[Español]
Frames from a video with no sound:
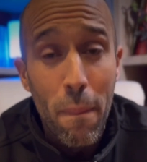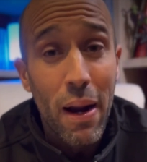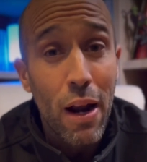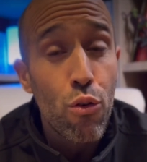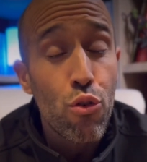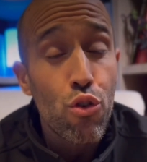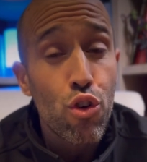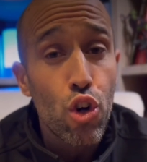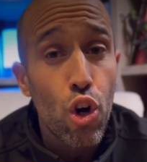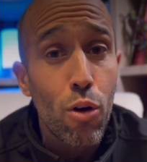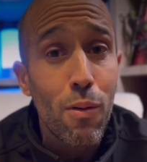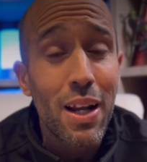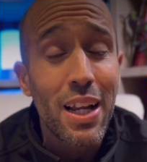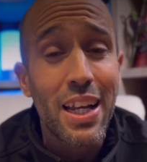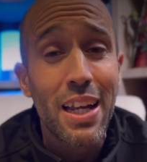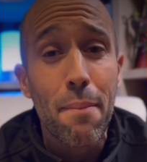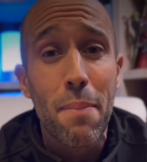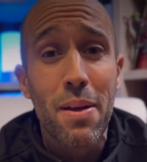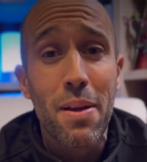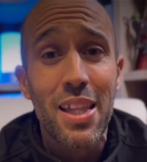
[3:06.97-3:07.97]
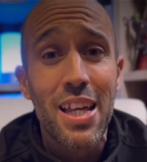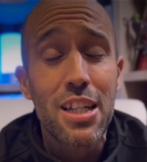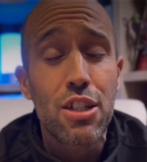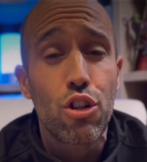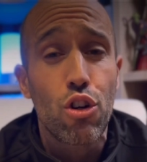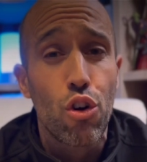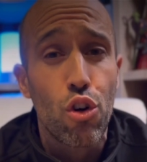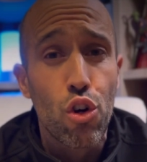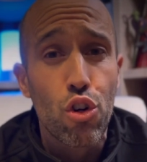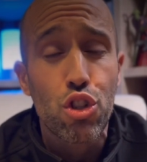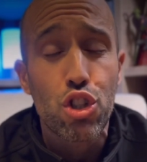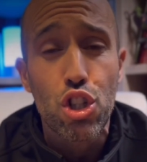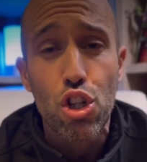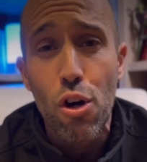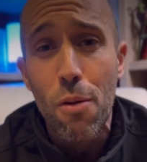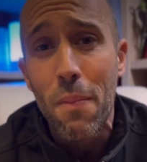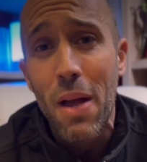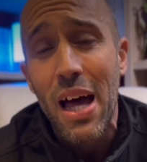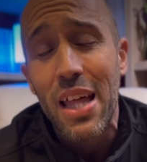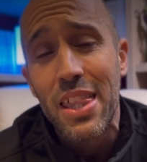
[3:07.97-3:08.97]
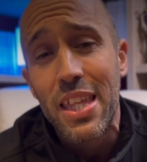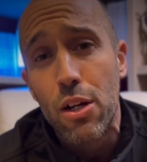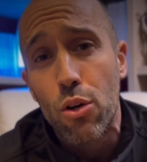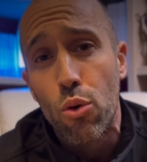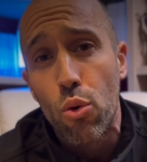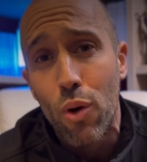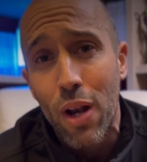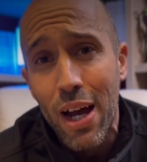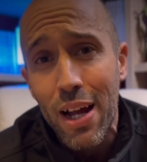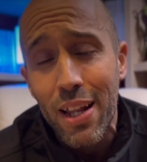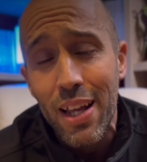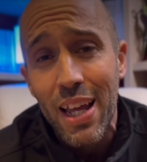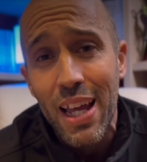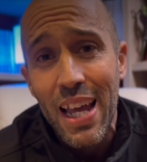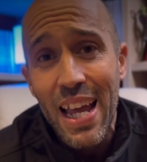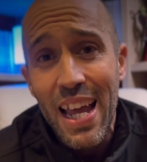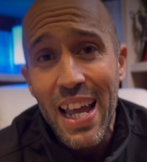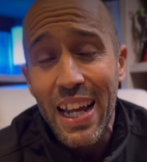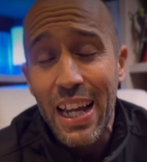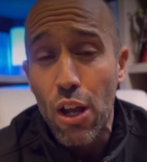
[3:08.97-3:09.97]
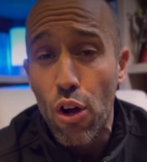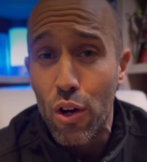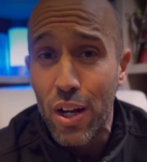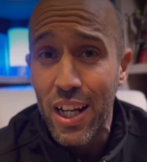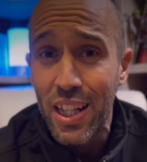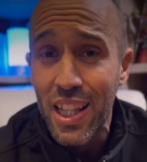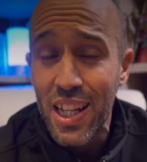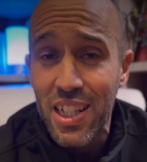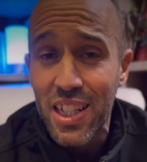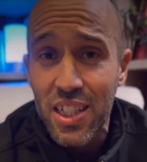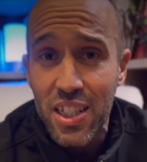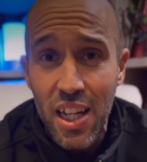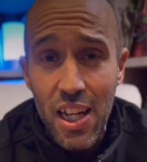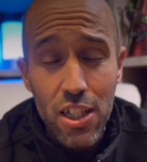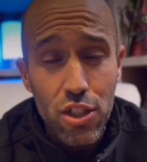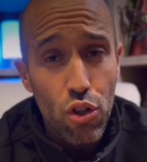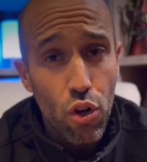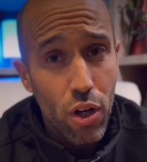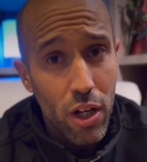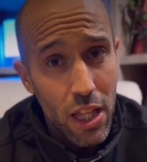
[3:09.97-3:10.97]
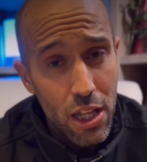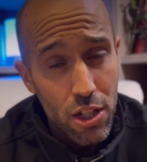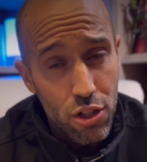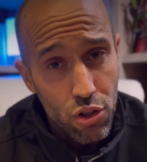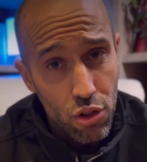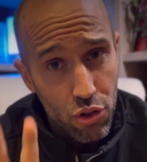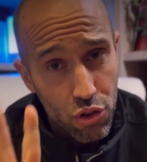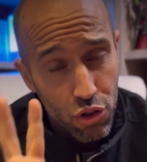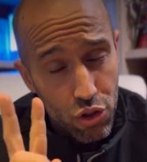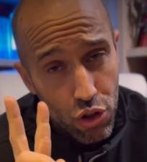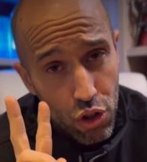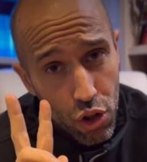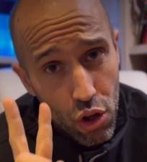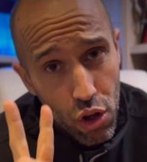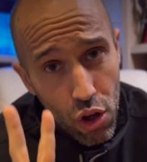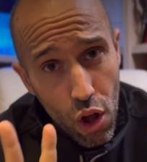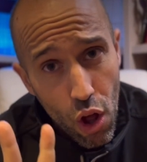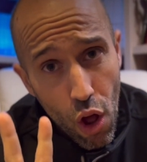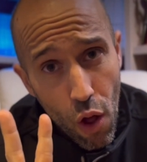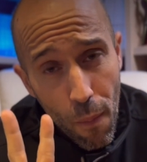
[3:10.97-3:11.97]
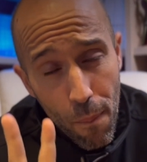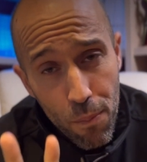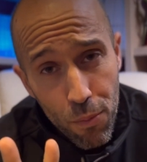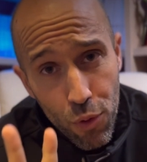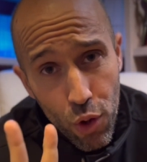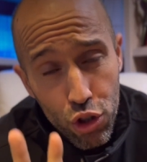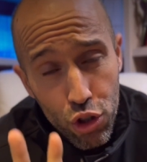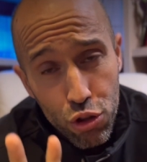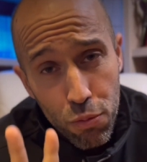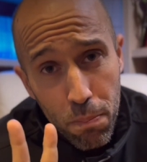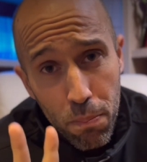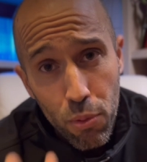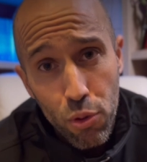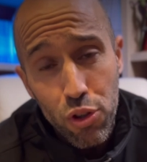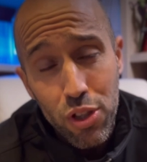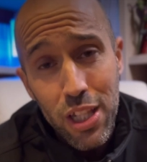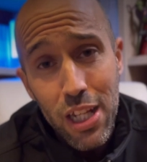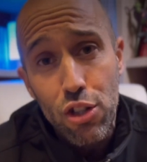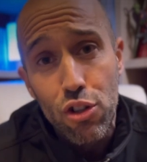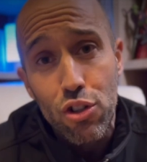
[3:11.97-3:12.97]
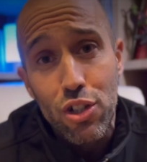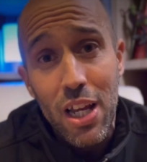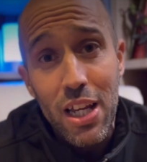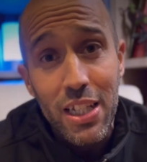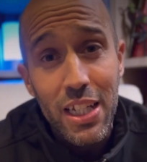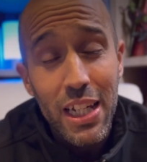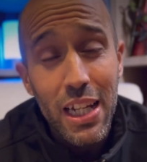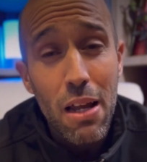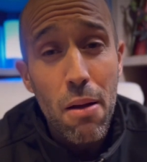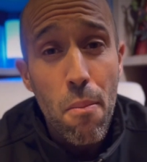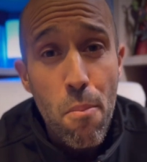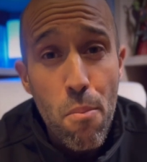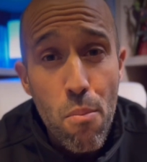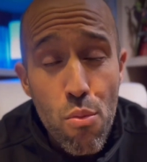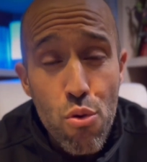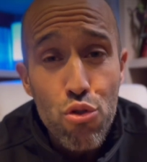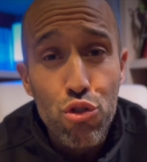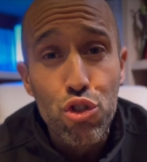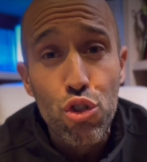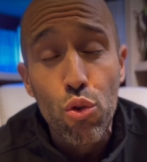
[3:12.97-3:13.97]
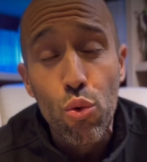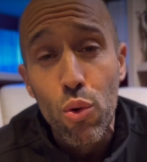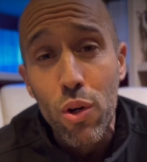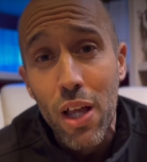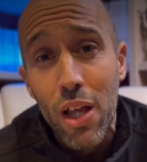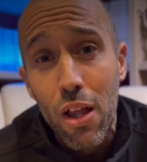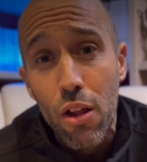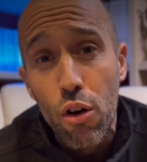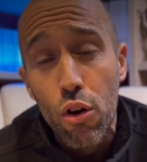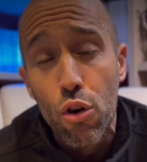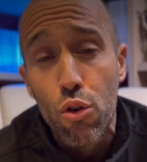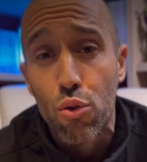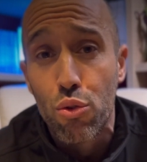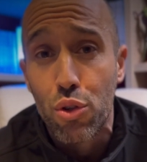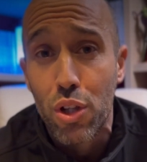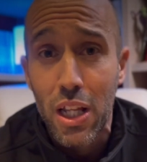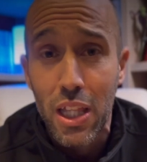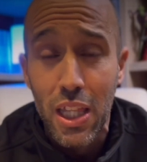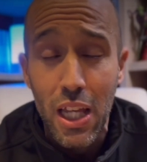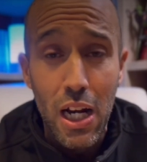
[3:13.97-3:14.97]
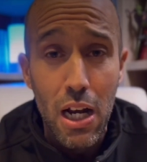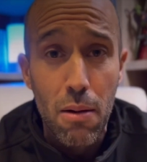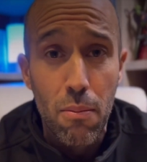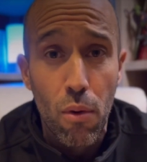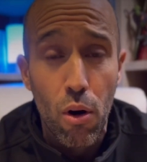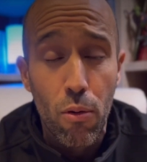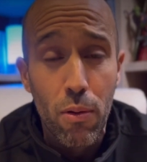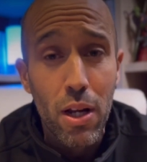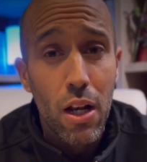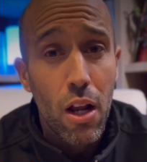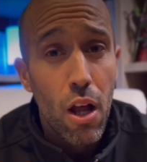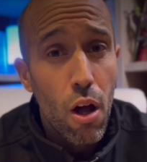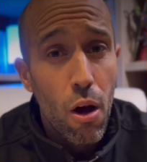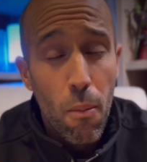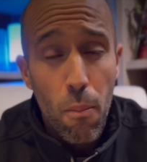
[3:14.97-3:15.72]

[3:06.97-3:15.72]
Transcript: Para un Nobel que empezáis con 8 a circular que os quiten 6, os quedáis son solo dos puntitos. Así que mucho cuidado con utilizar el móvil.